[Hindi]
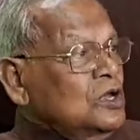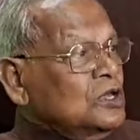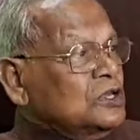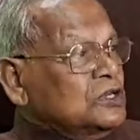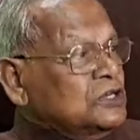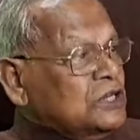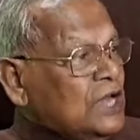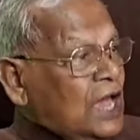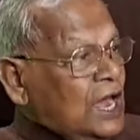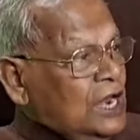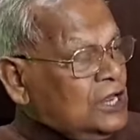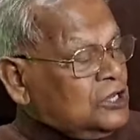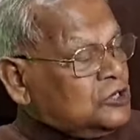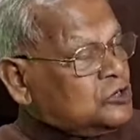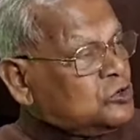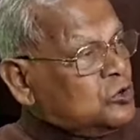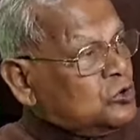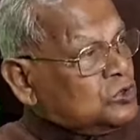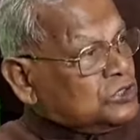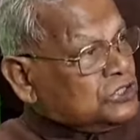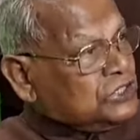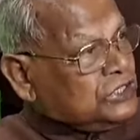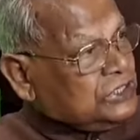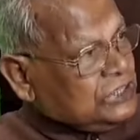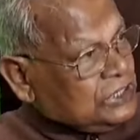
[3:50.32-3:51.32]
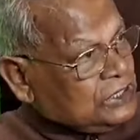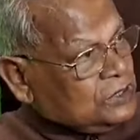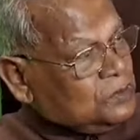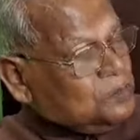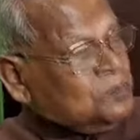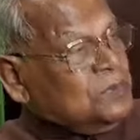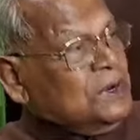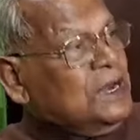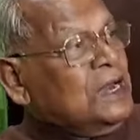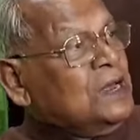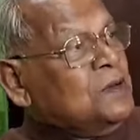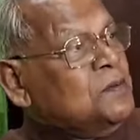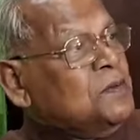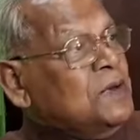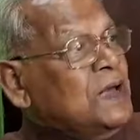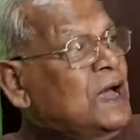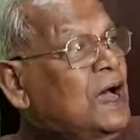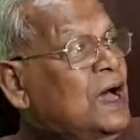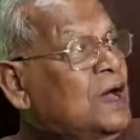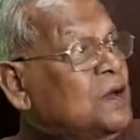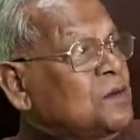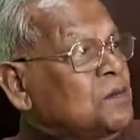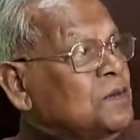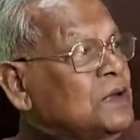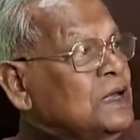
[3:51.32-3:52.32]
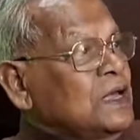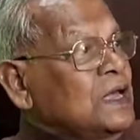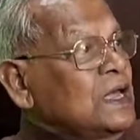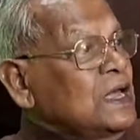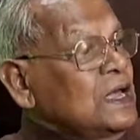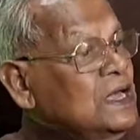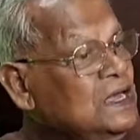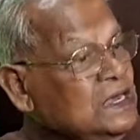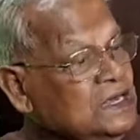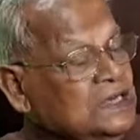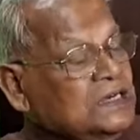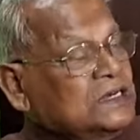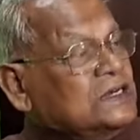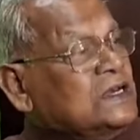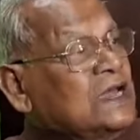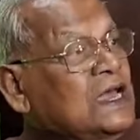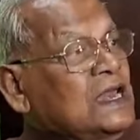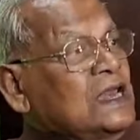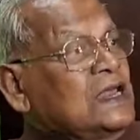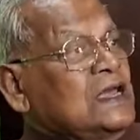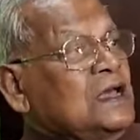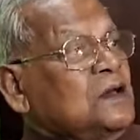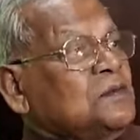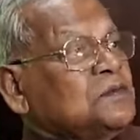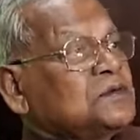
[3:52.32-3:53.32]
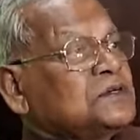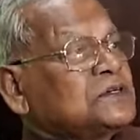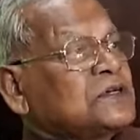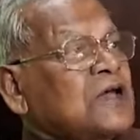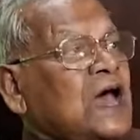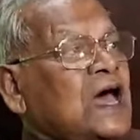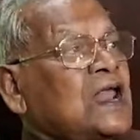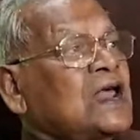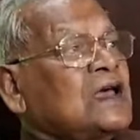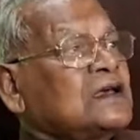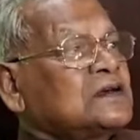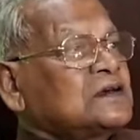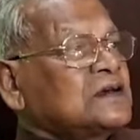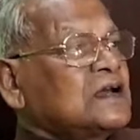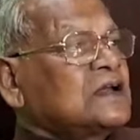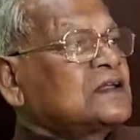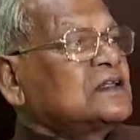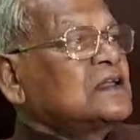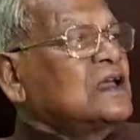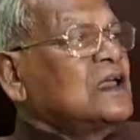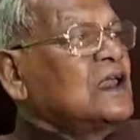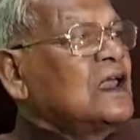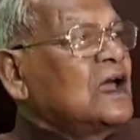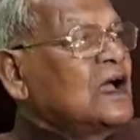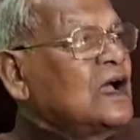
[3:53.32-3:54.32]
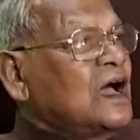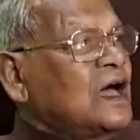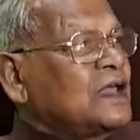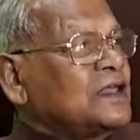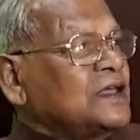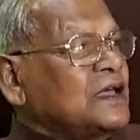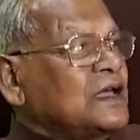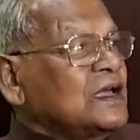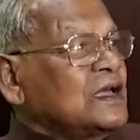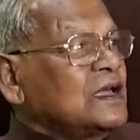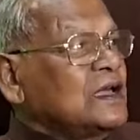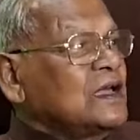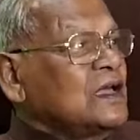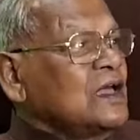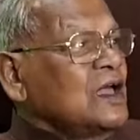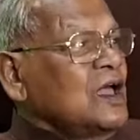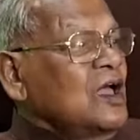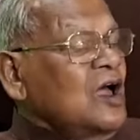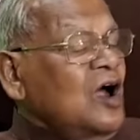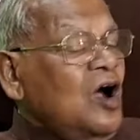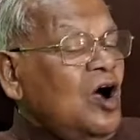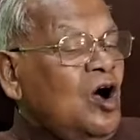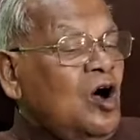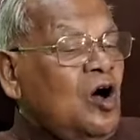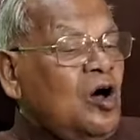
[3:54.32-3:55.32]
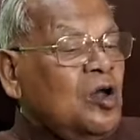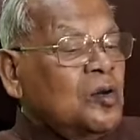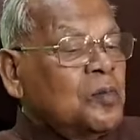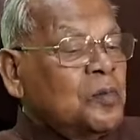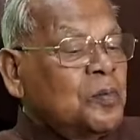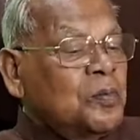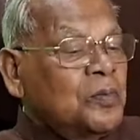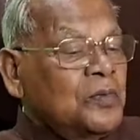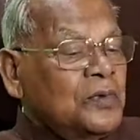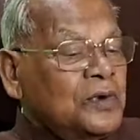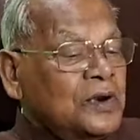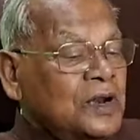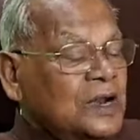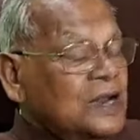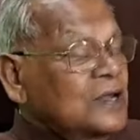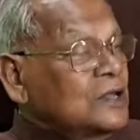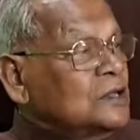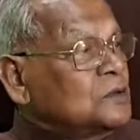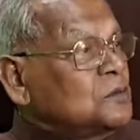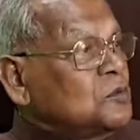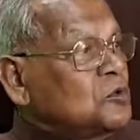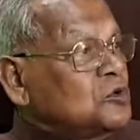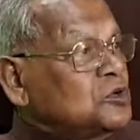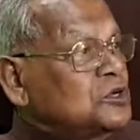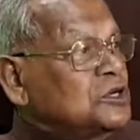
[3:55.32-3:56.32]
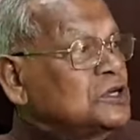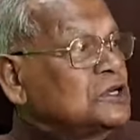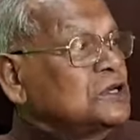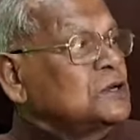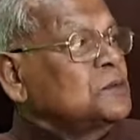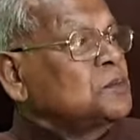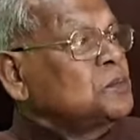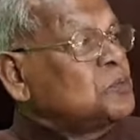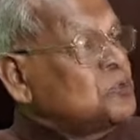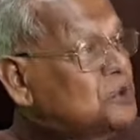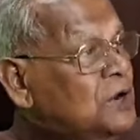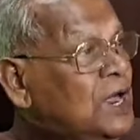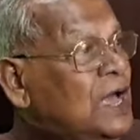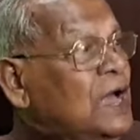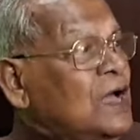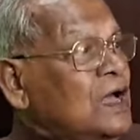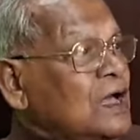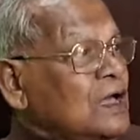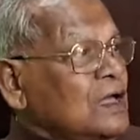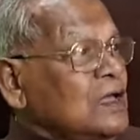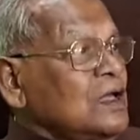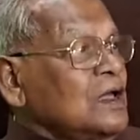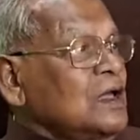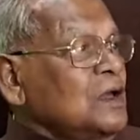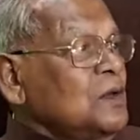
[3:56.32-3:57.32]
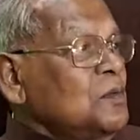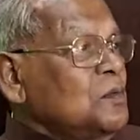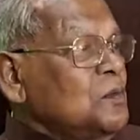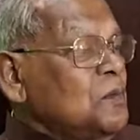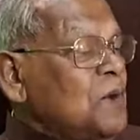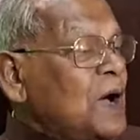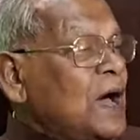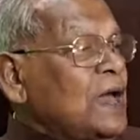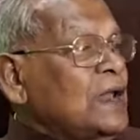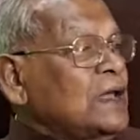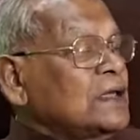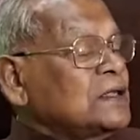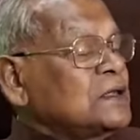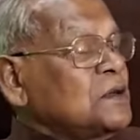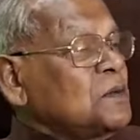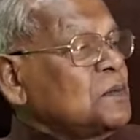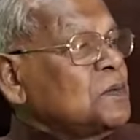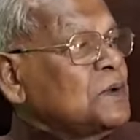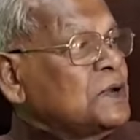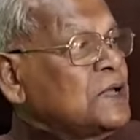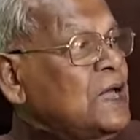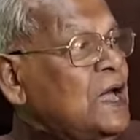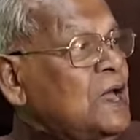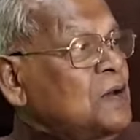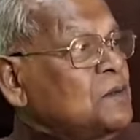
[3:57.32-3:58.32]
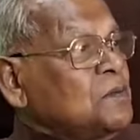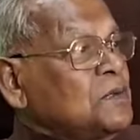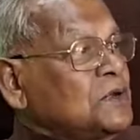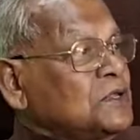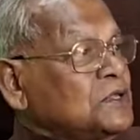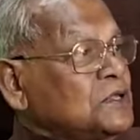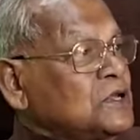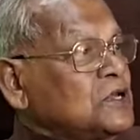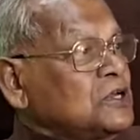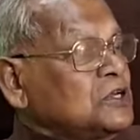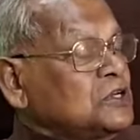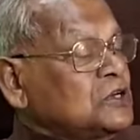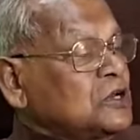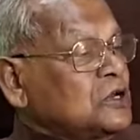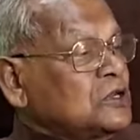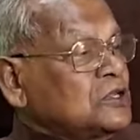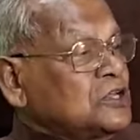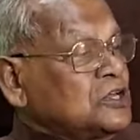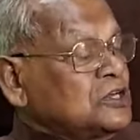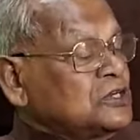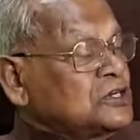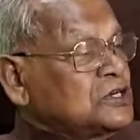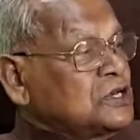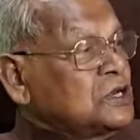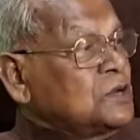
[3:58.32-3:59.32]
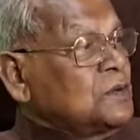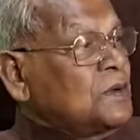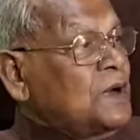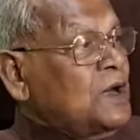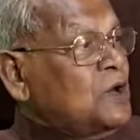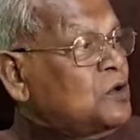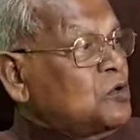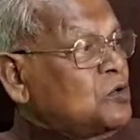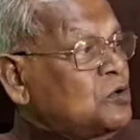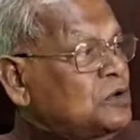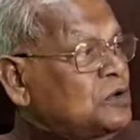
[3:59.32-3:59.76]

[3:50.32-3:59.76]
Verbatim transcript: चालीसों सीट मिले बिहार में इसके लिए हम सारा शक्ति लगा देंगे और नरेंद्र मोदी जी पुनः भारत के प्रधानमंत्री से तीसरी बार हो